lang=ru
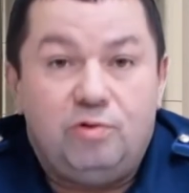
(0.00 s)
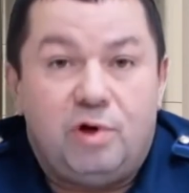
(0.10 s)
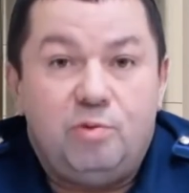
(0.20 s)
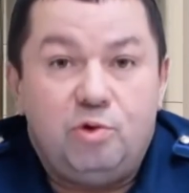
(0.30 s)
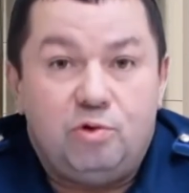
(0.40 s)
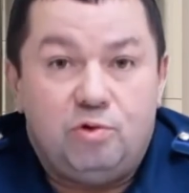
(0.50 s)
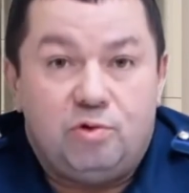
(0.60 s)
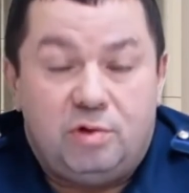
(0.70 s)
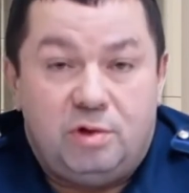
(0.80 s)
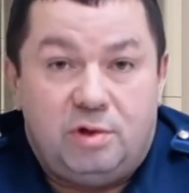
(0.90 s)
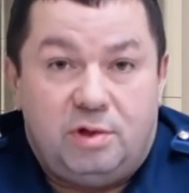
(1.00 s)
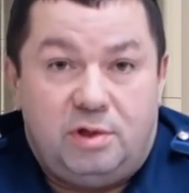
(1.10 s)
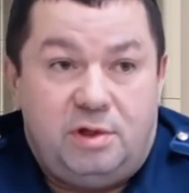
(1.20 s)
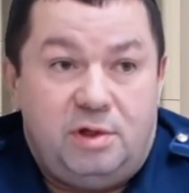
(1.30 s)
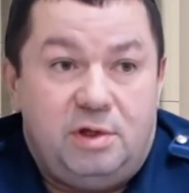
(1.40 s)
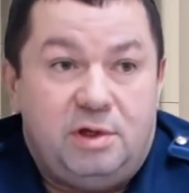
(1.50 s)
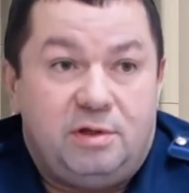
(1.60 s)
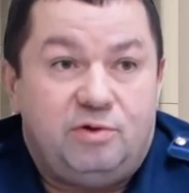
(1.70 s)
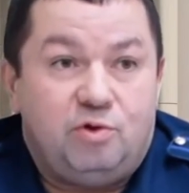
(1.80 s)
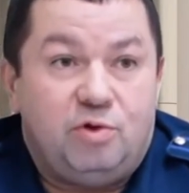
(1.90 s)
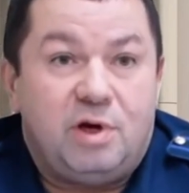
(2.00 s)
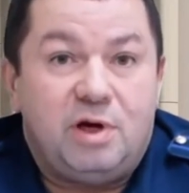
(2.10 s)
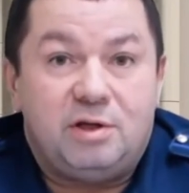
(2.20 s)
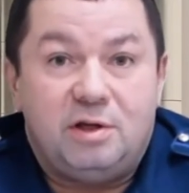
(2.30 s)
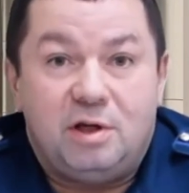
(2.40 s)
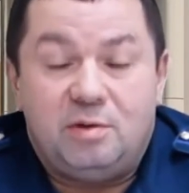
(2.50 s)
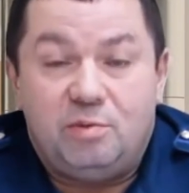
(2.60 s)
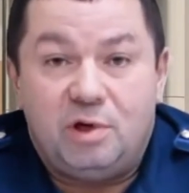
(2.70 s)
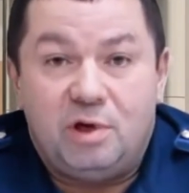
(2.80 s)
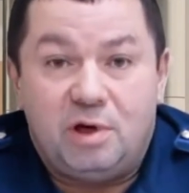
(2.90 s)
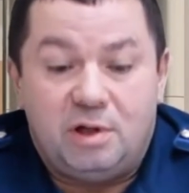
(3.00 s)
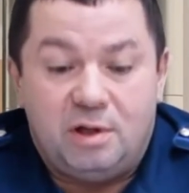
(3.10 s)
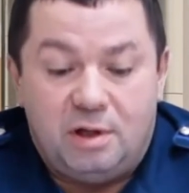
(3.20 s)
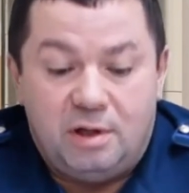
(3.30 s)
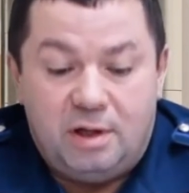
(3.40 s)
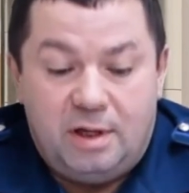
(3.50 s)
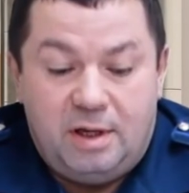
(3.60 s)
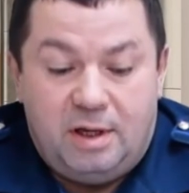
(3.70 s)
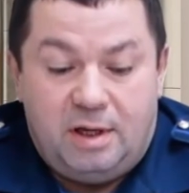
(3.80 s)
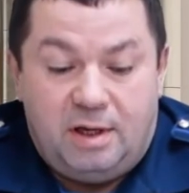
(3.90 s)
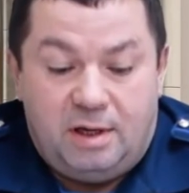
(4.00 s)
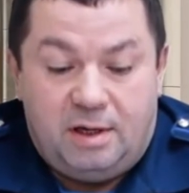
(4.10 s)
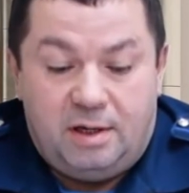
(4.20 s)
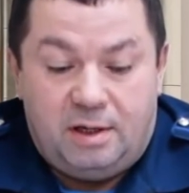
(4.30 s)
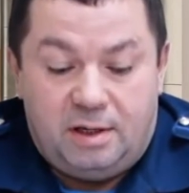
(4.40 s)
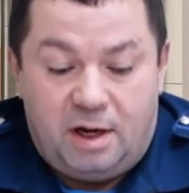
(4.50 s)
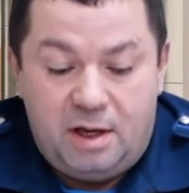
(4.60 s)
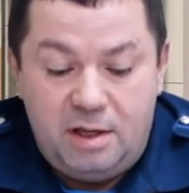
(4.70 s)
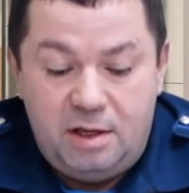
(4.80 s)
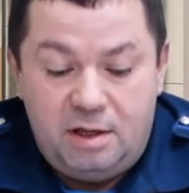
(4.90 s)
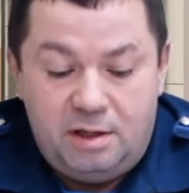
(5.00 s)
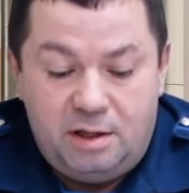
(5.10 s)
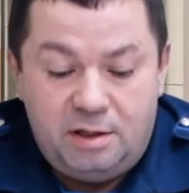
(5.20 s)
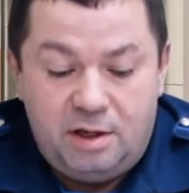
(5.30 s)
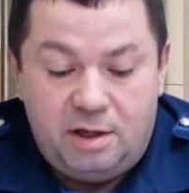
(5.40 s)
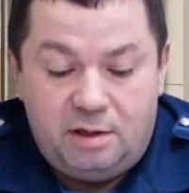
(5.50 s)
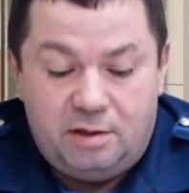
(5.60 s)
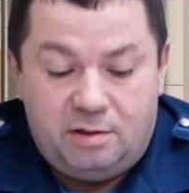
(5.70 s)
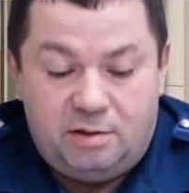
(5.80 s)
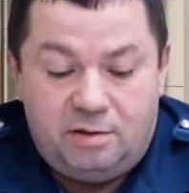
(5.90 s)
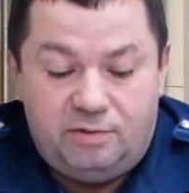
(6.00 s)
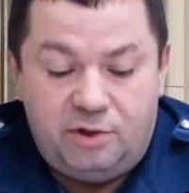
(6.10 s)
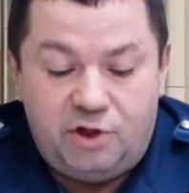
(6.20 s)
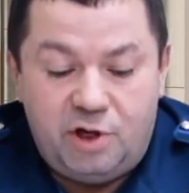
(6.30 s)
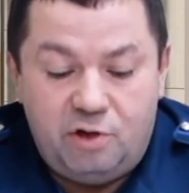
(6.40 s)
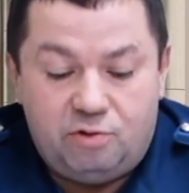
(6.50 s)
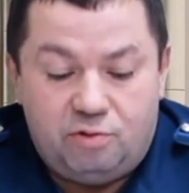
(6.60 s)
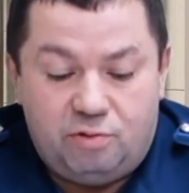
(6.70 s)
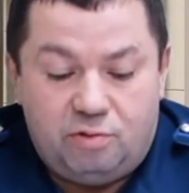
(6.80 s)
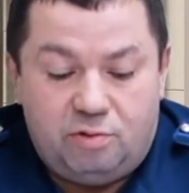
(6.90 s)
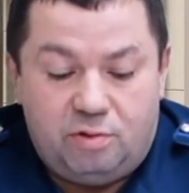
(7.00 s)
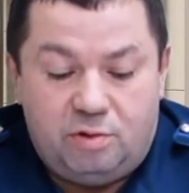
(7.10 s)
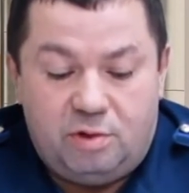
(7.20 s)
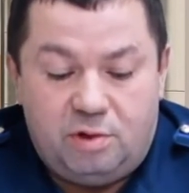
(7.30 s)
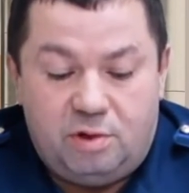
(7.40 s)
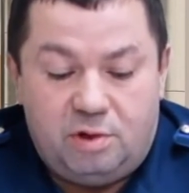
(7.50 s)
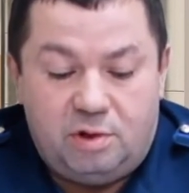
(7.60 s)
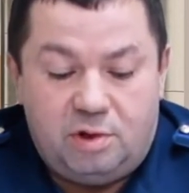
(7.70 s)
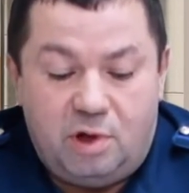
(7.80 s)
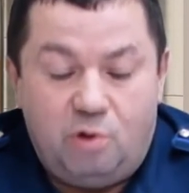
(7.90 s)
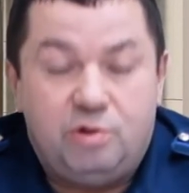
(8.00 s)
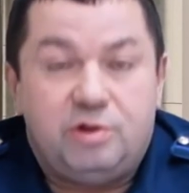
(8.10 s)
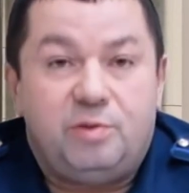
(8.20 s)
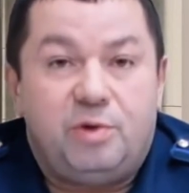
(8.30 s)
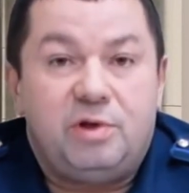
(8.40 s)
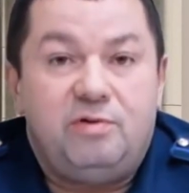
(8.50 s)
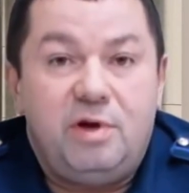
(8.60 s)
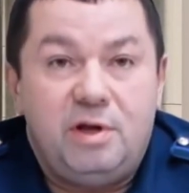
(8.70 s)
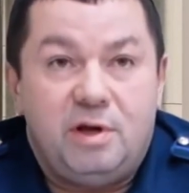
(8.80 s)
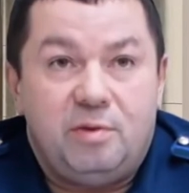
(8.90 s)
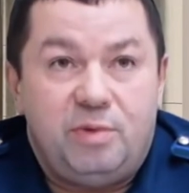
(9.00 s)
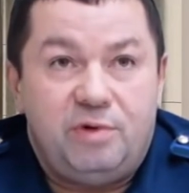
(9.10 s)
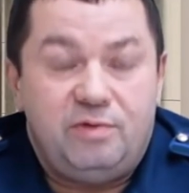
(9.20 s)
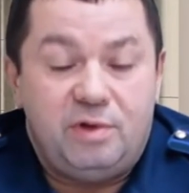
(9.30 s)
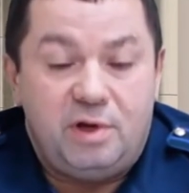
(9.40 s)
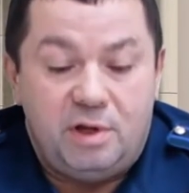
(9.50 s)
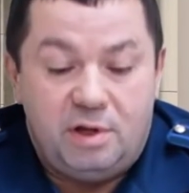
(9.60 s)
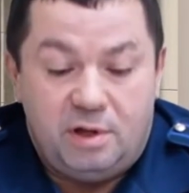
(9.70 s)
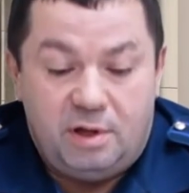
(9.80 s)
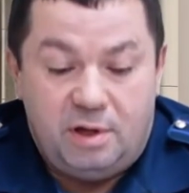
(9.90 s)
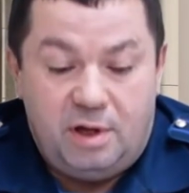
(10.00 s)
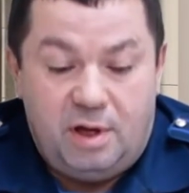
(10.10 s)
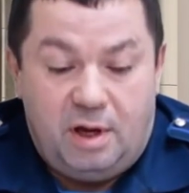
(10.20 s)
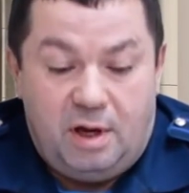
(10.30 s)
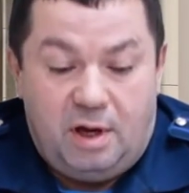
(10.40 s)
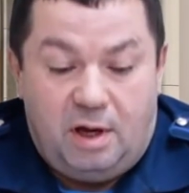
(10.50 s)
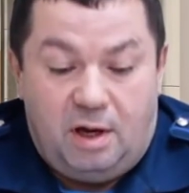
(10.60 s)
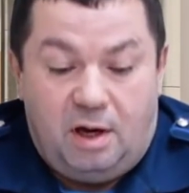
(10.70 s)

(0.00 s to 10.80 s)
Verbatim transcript: э, безусловно работают, и это все доказано многократно, э, они иногда встречают какое-то сопротивление при внедрении.